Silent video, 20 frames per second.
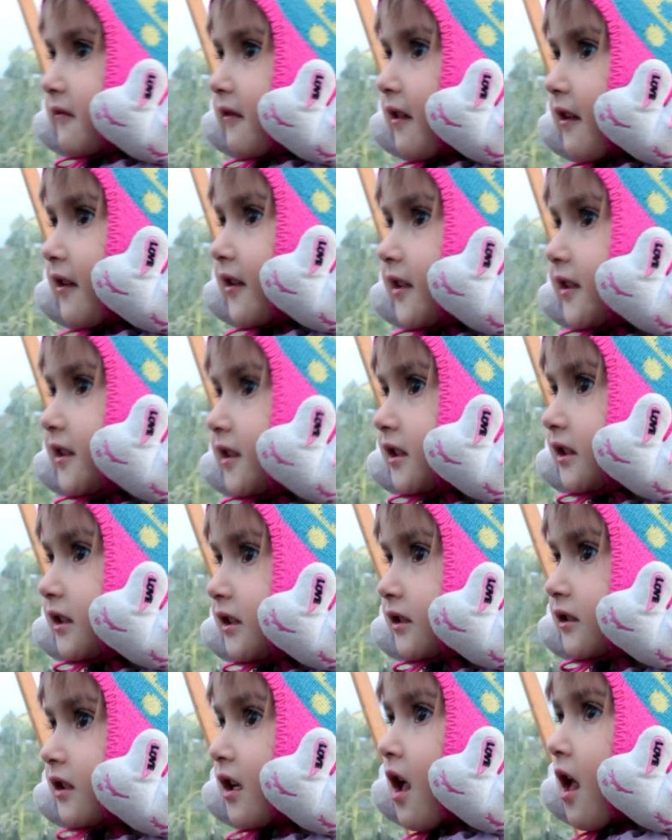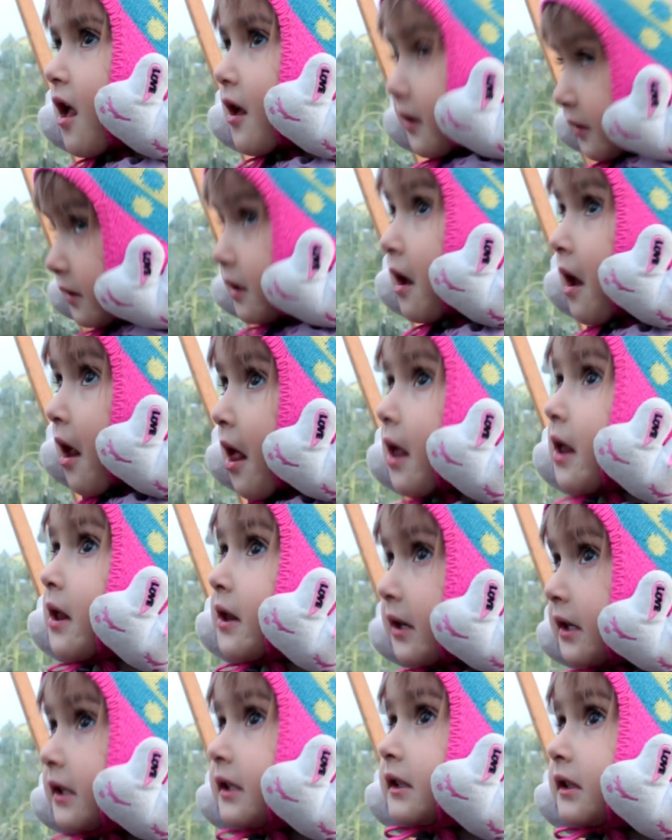-м -м ты хочешь перец есть?
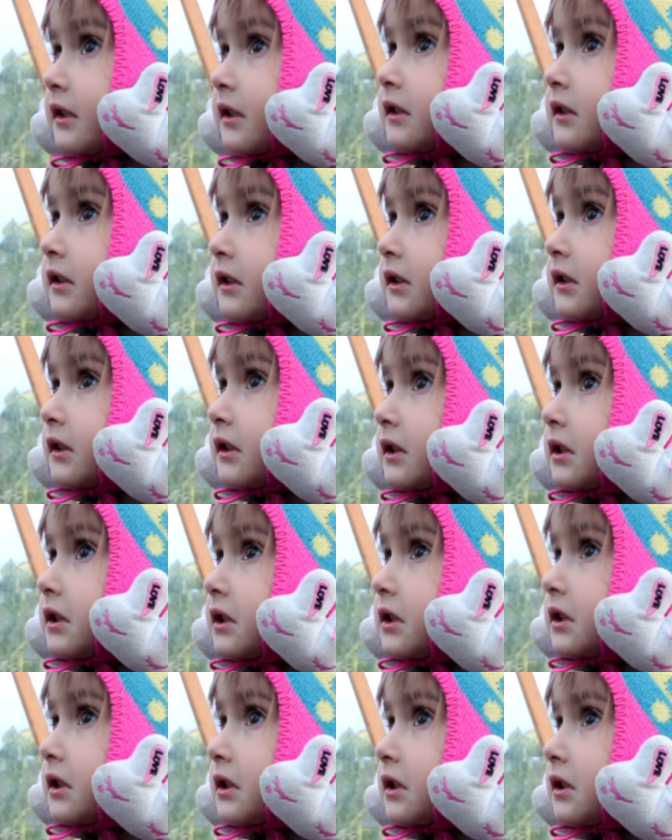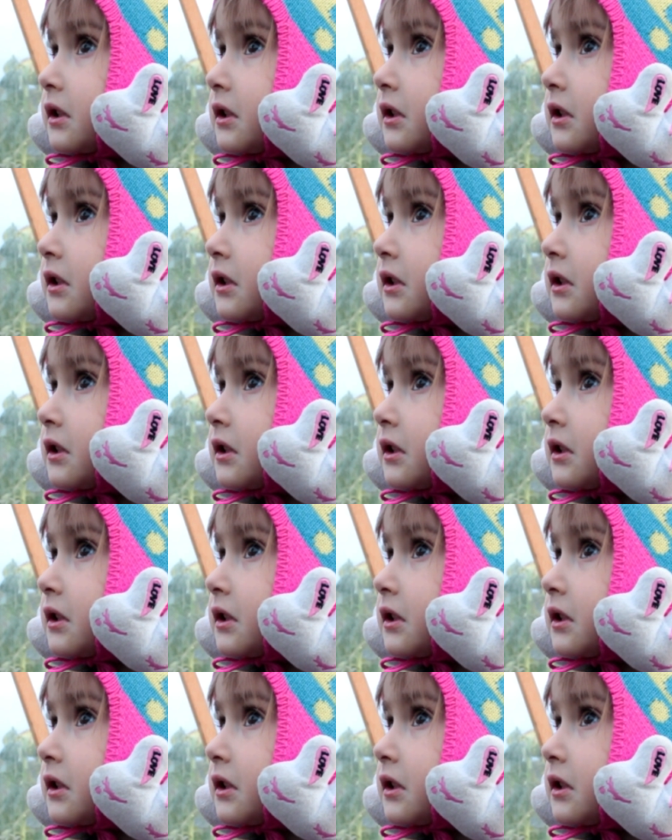А сейчас ты что делаешь? Так оно